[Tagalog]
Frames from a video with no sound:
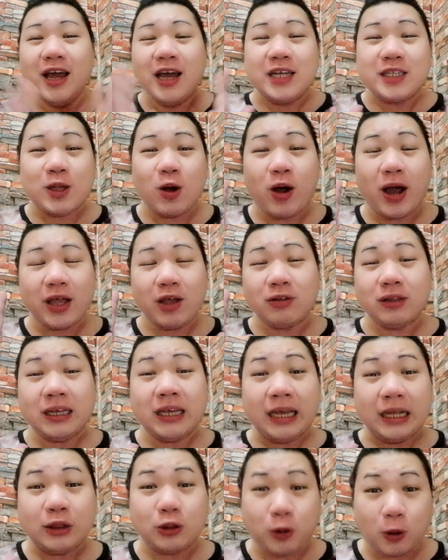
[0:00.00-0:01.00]
So ngayon,
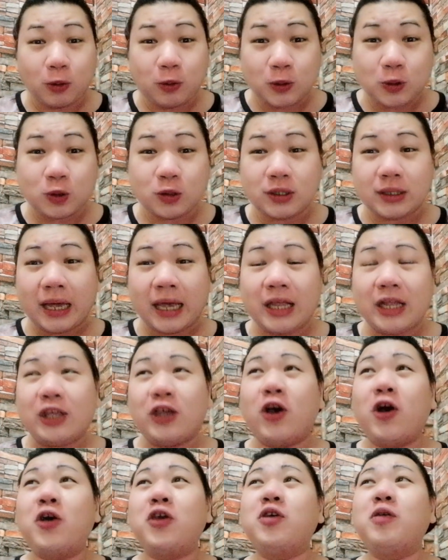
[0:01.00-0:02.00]
i-introduce ko sa
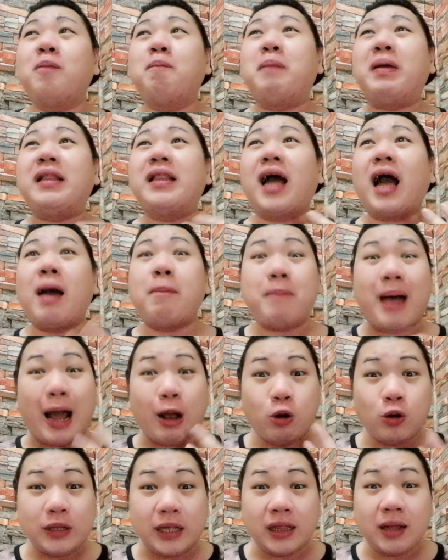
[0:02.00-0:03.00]
inyo yung
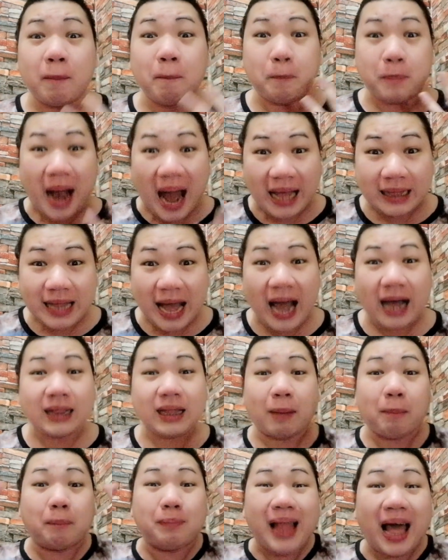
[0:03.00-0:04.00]
pinakabago nilang product
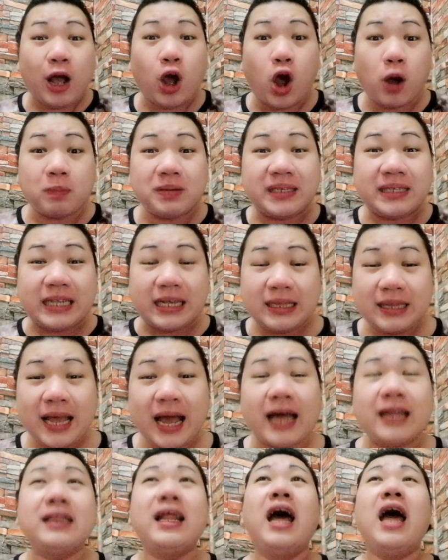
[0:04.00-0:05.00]
na Black
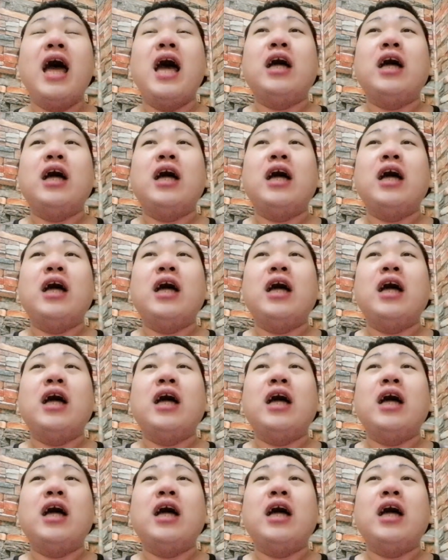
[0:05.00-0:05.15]
Obsidian